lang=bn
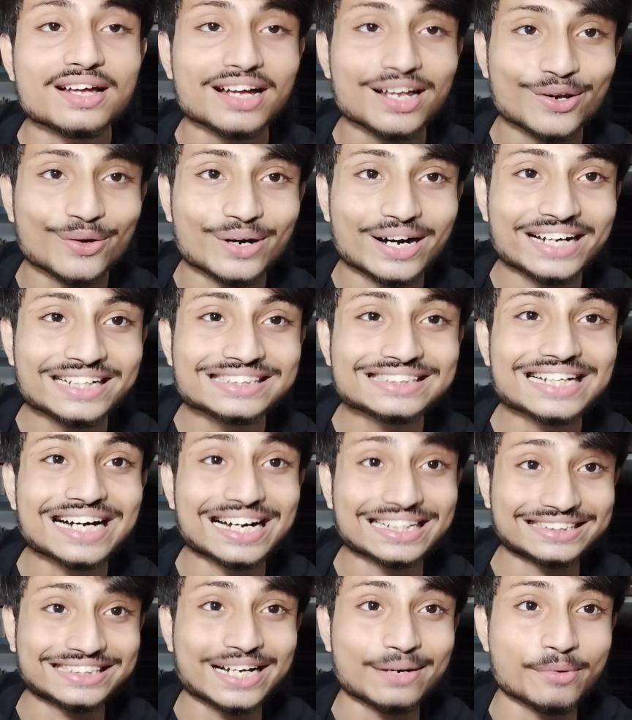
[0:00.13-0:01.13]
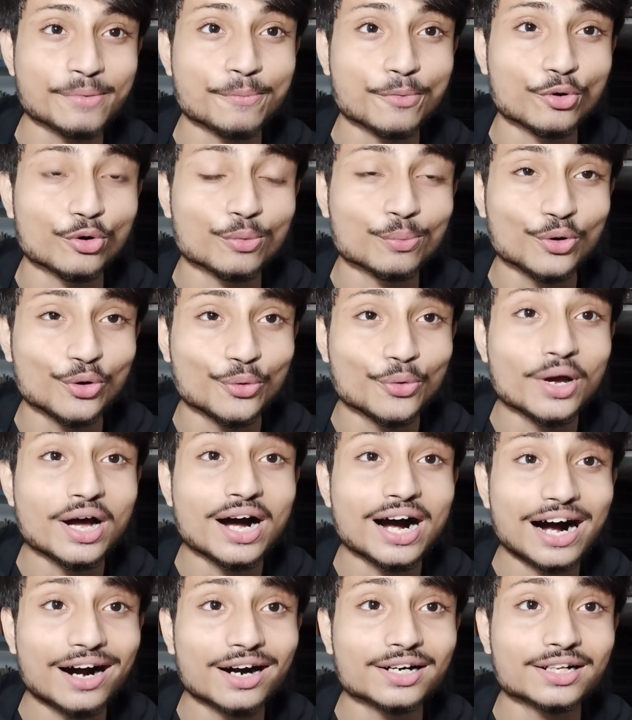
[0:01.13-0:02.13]
হ্যালো গাইস আজকে আমি পড়বো
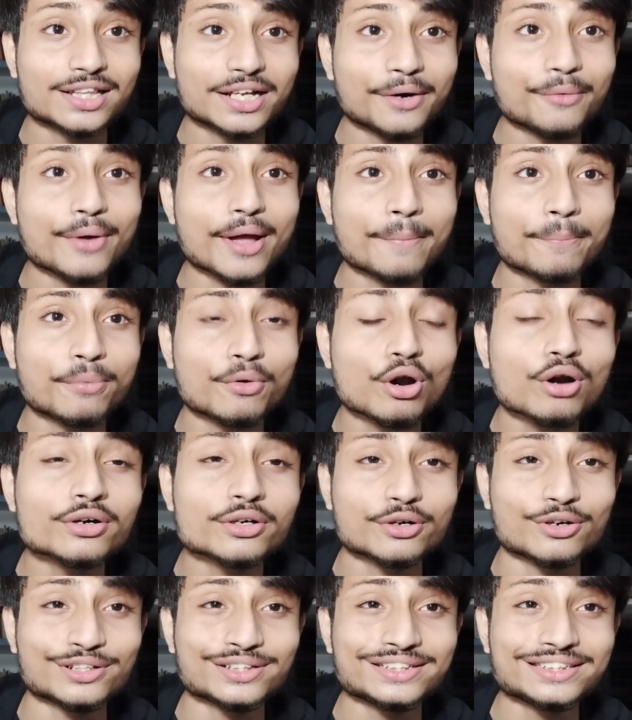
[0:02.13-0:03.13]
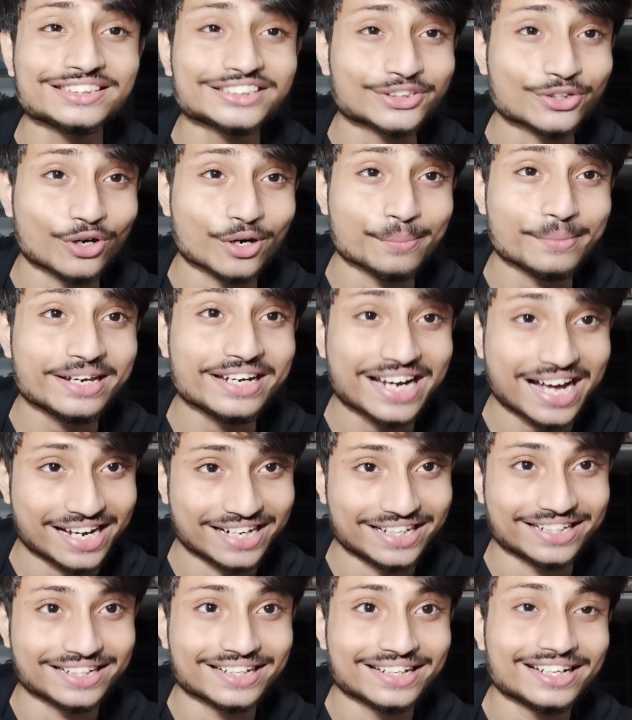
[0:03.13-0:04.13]
আর্ট দাও অ্যাব্রড অন দি স্টর্মি
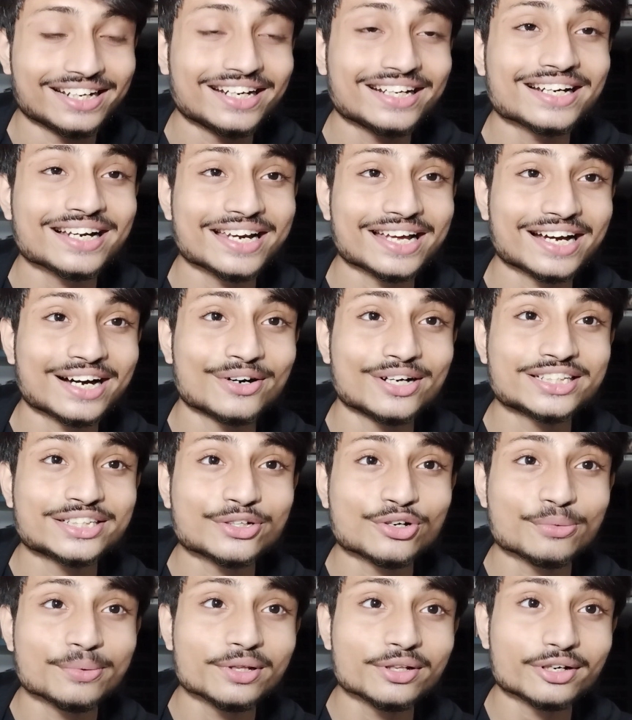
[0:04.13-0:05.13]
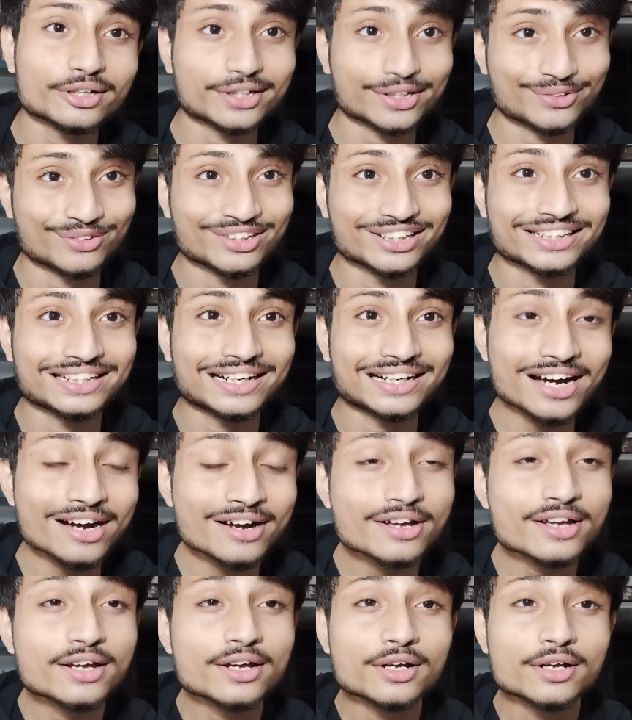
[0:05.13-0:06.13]
নাইট এটা লেখা হয়েছে রবীন্দ্রনাথ ঠাকুরের দ্বারা
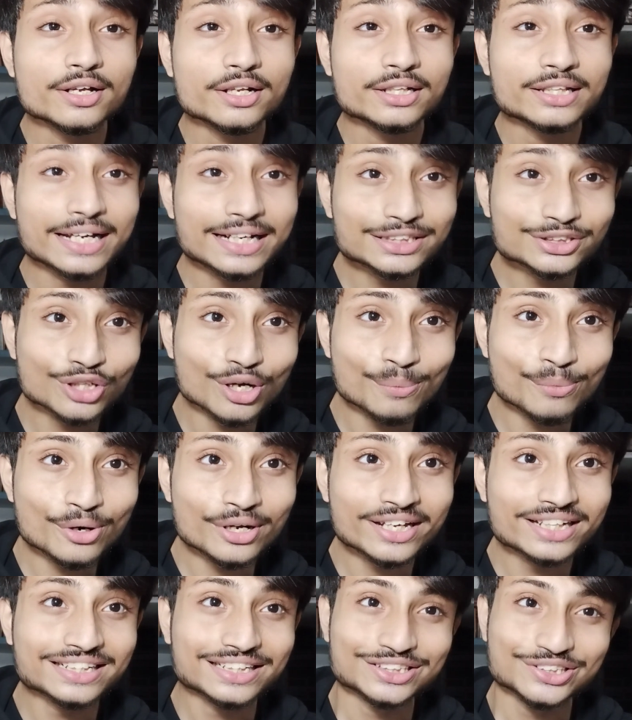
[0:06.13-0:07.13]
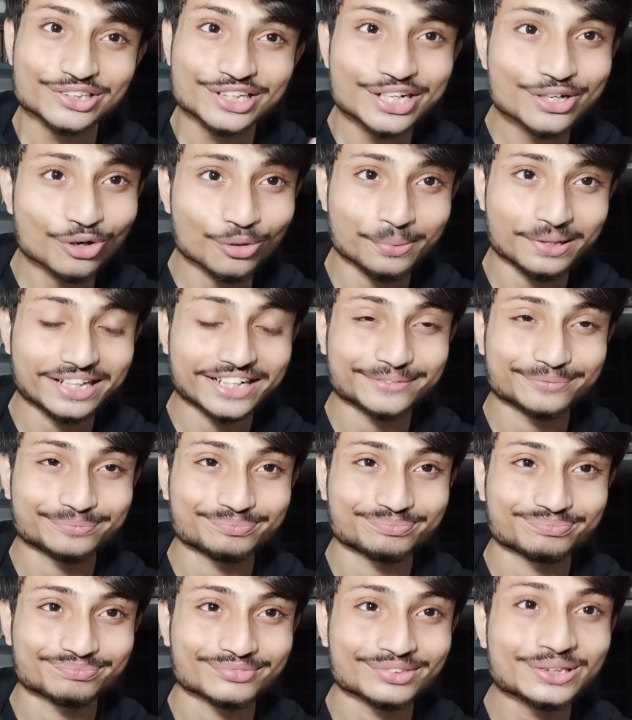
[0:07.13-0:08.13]
তেইশ নম্বর গীতাঞ্জলির কবিতা
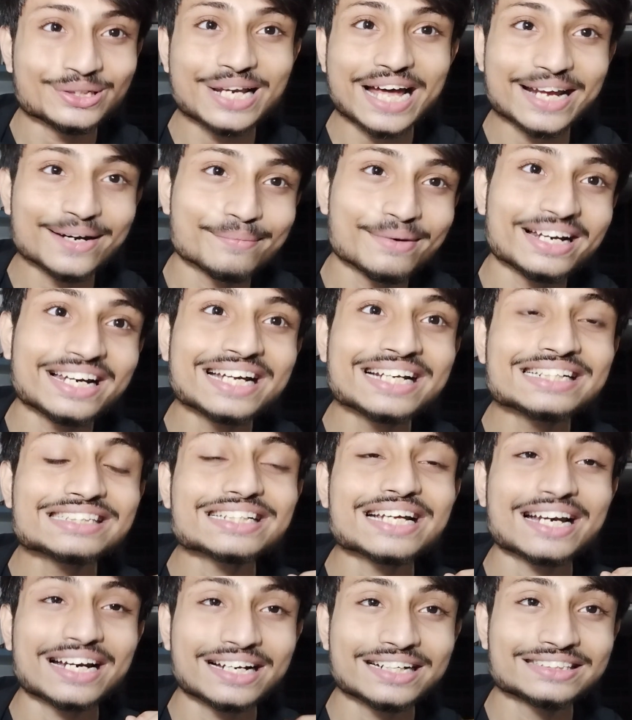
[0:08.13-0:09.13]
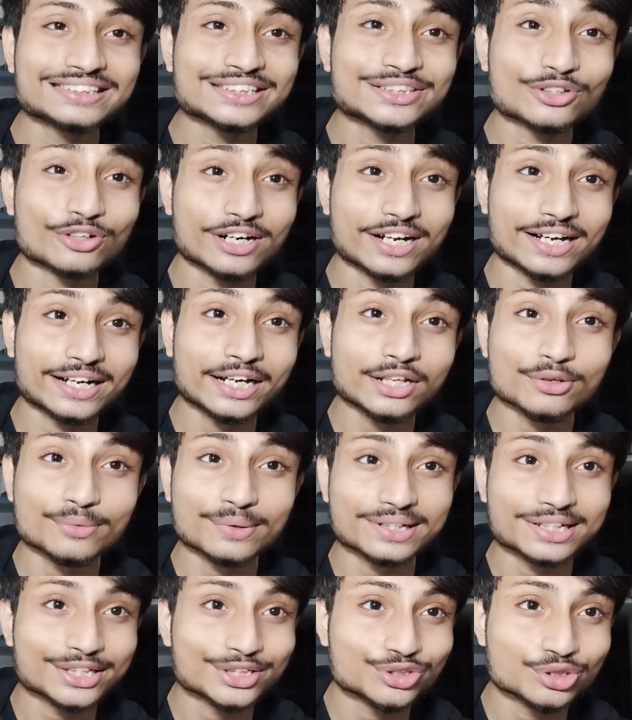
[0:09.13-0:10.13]
তো লাইন বাই লাইন অ্যানালিসিস করার আগে
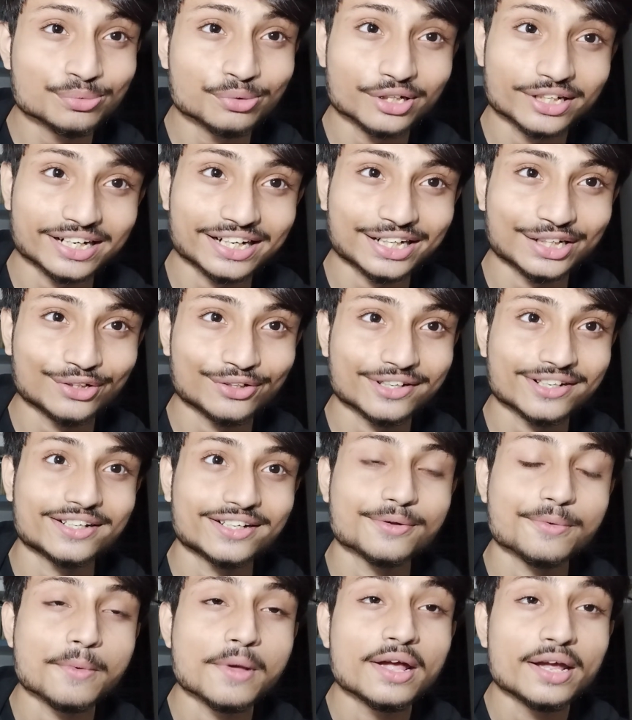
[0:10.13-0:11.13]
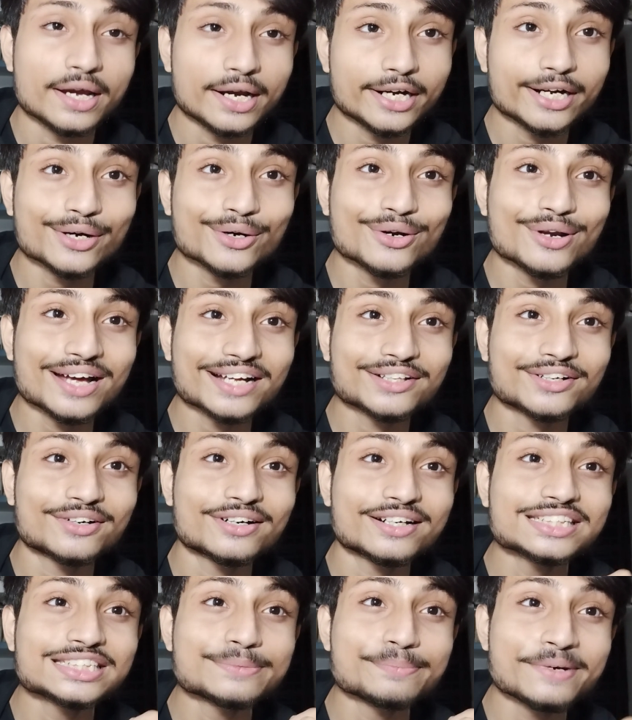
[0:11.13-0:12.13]
তোমাদের কিছু বলে রাখা দরকার এটা হলো এক
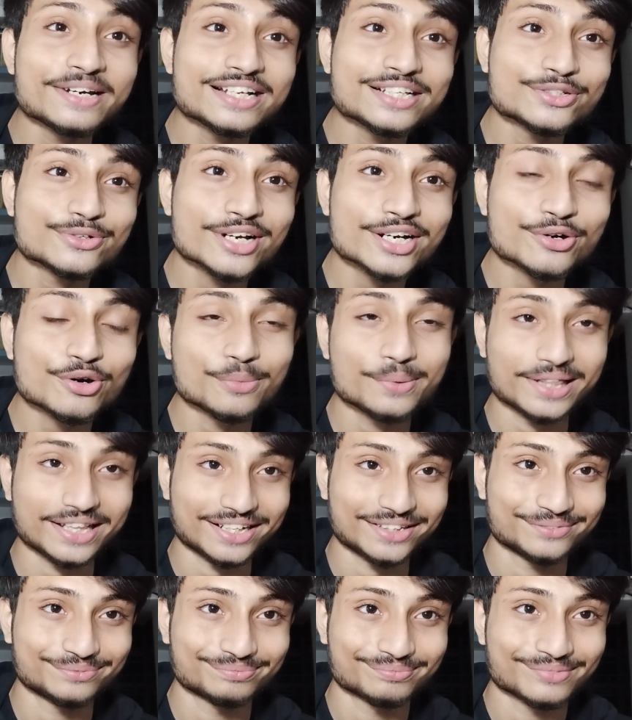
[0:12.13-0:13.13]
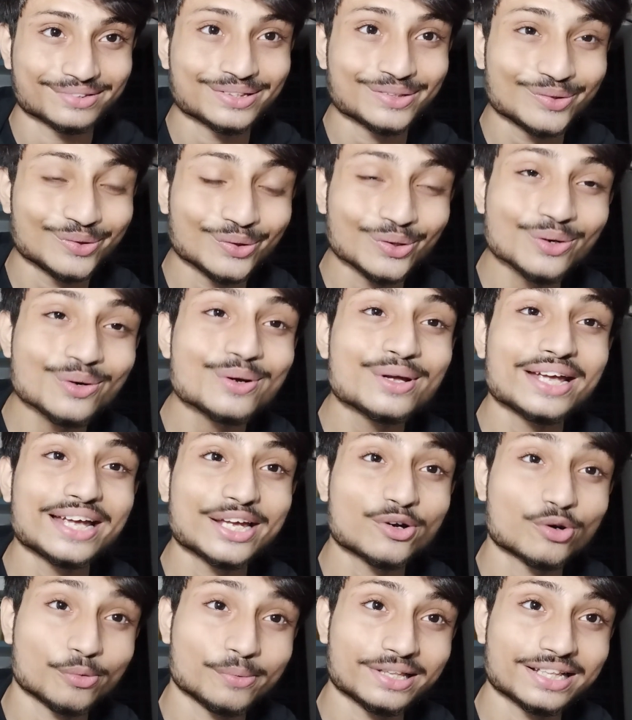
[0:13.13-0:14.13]
ধরনের স্পিরিচুয়াল কবিতা তো
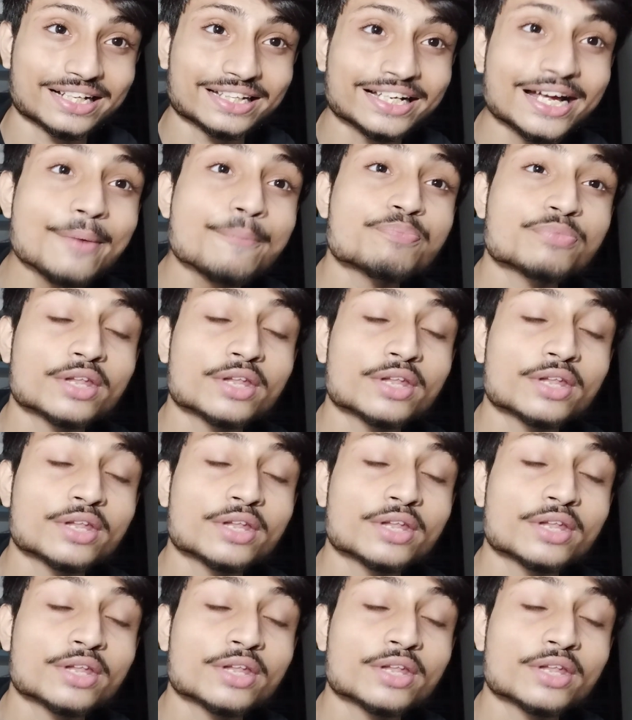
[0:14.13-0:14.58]
এই কবিতাতে